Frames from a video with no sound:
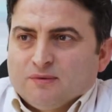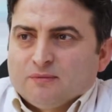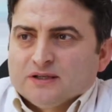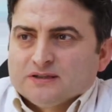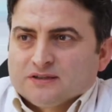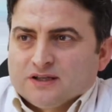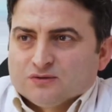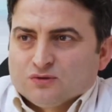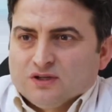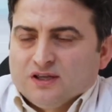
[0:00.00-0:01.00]
tamamladıktan
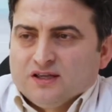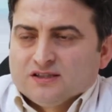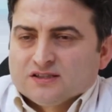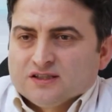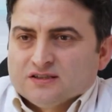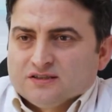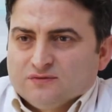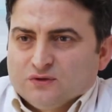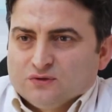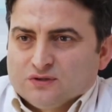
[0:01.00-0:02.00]
sonra Eskişehir
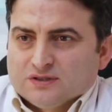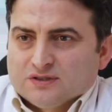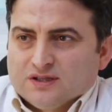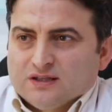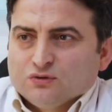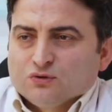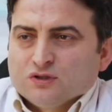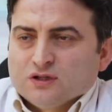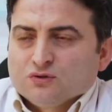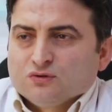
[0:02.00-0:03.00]
Tıp Fakültesinden
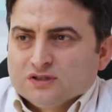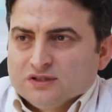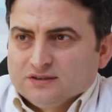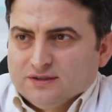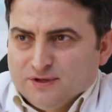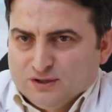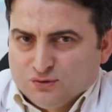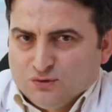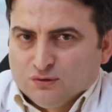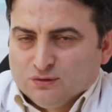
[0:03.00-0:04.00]
99 yılında
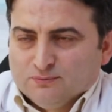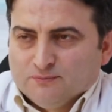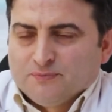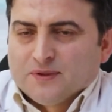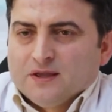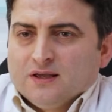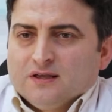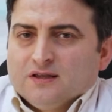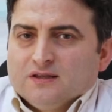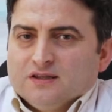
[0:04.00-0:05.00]
mezun oldum.
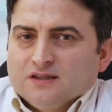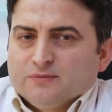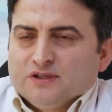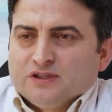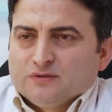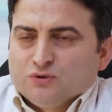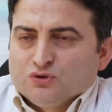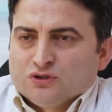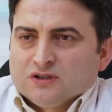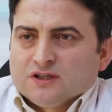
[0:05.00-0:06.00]

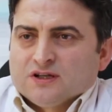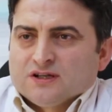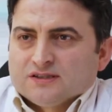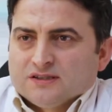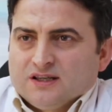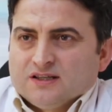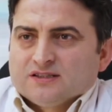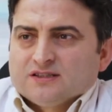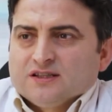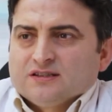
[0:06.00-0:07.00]
2000-2003 yılları arasında
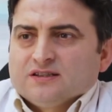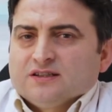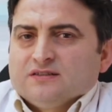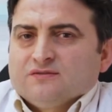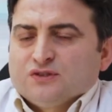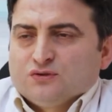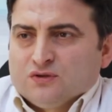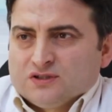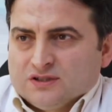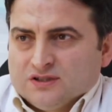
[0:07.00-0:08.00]
Eskişehir'de
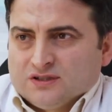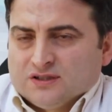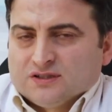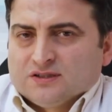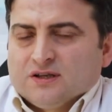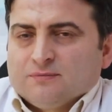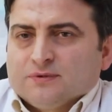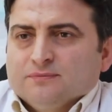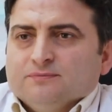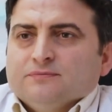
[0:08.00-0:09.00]
fizyoloji ihtisası
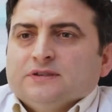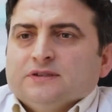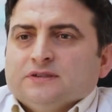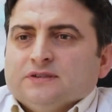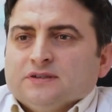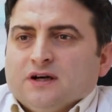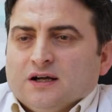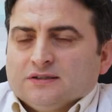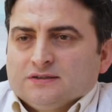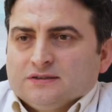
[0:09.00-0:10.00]
yaptım. E,
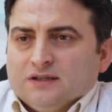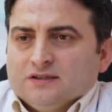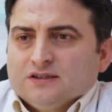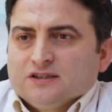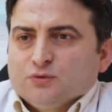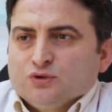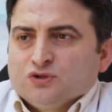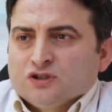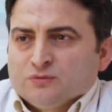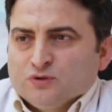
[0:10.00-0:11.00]
ardından
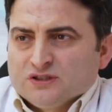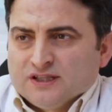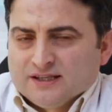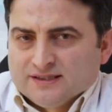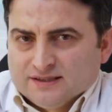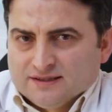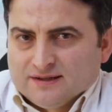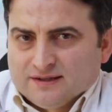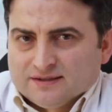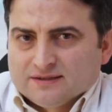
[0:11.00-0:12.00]
2003-2008
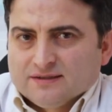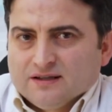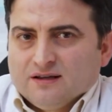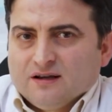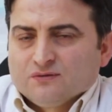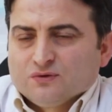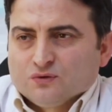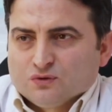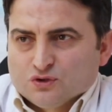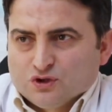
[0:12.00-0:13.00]
yılları arasında
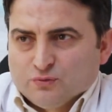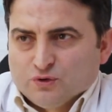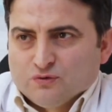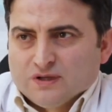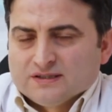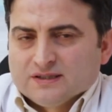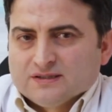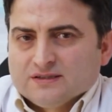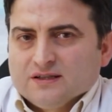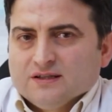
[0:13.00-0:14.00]
Afyon Kocatepe
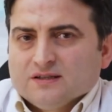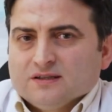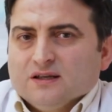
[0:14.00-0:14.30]
Üniversitesi'nde